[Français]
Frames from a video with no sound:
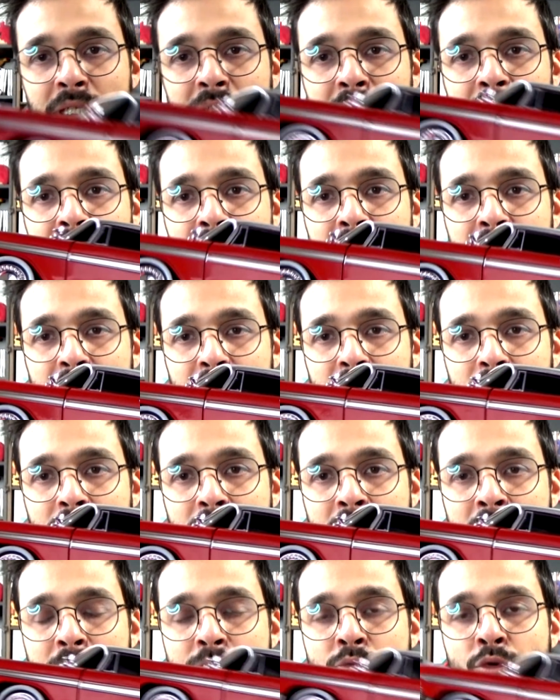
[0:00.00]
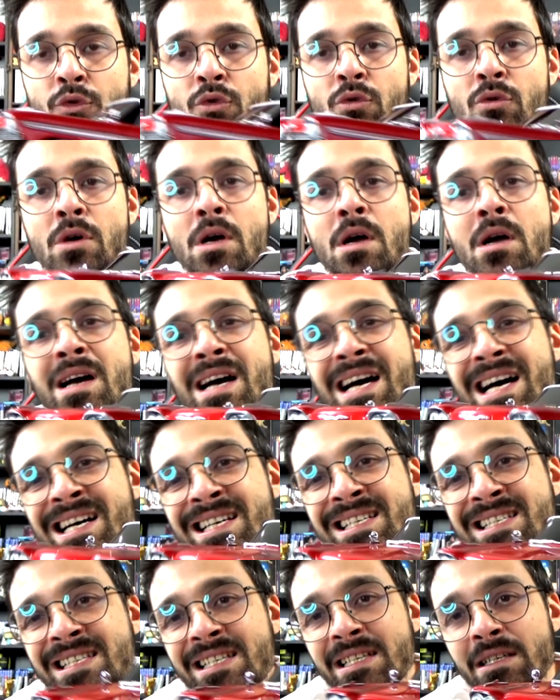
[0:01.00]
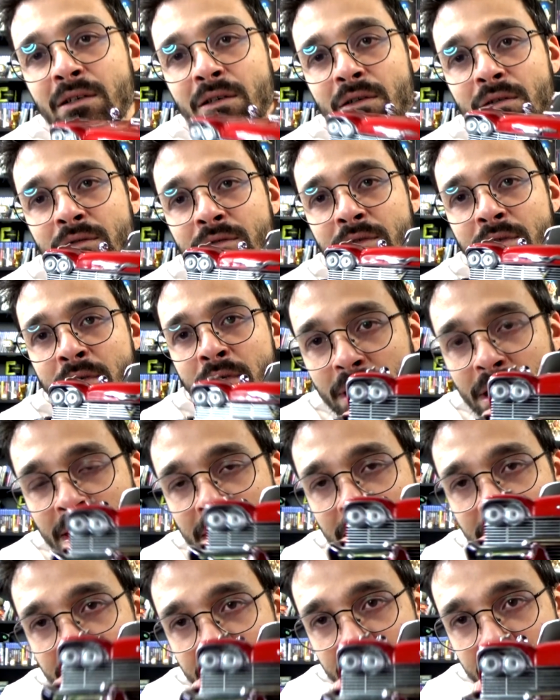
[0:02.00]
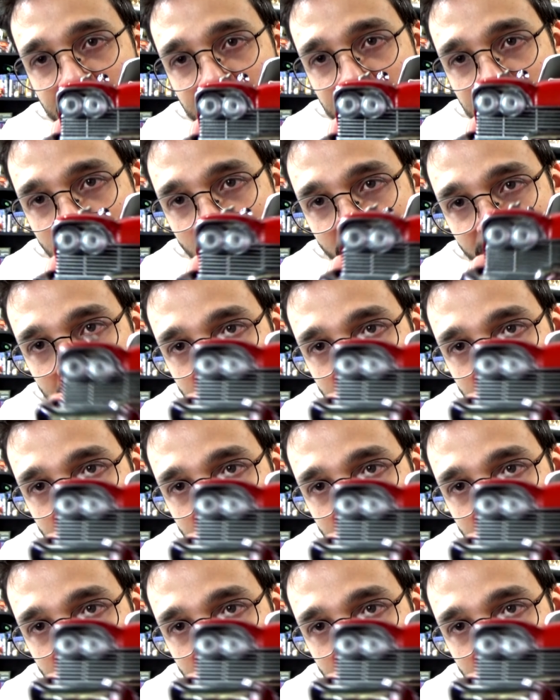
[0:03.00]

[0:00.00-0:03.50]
Regardez, euh, elle est plutôt assez grande. Regardez, les détails sont